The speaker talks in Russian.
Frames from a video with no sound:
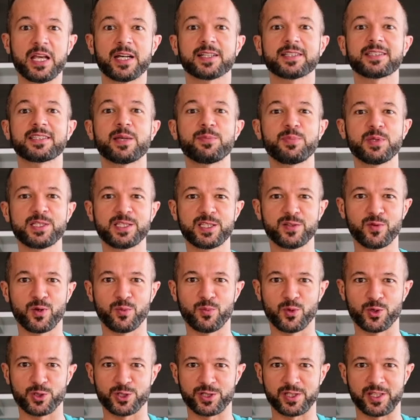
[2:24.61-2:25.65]
Растопить
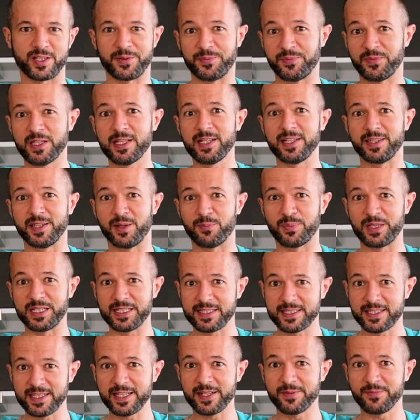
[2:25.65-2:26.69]
его можно или на
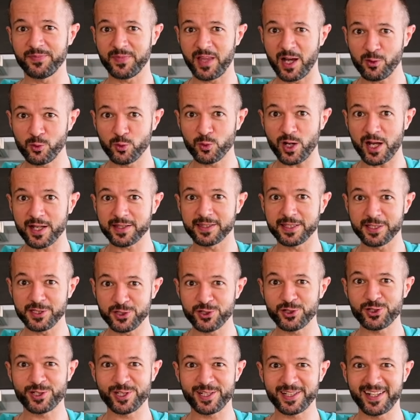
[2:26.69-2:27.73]
плите, аккуратно
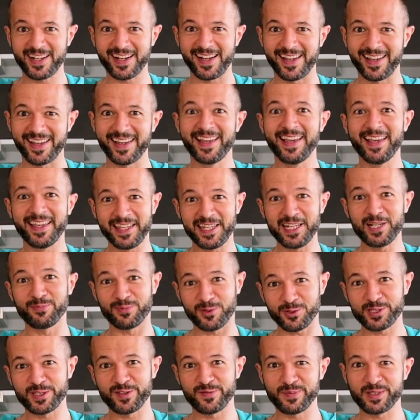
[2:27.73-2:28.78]
не сжигая, или
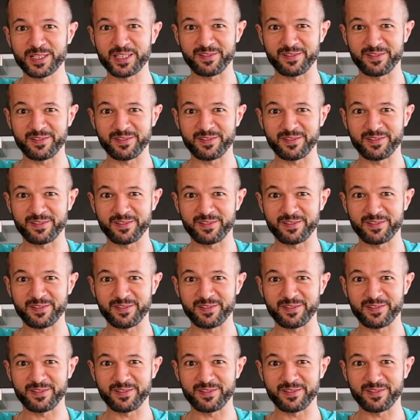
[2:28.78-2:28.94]
просто в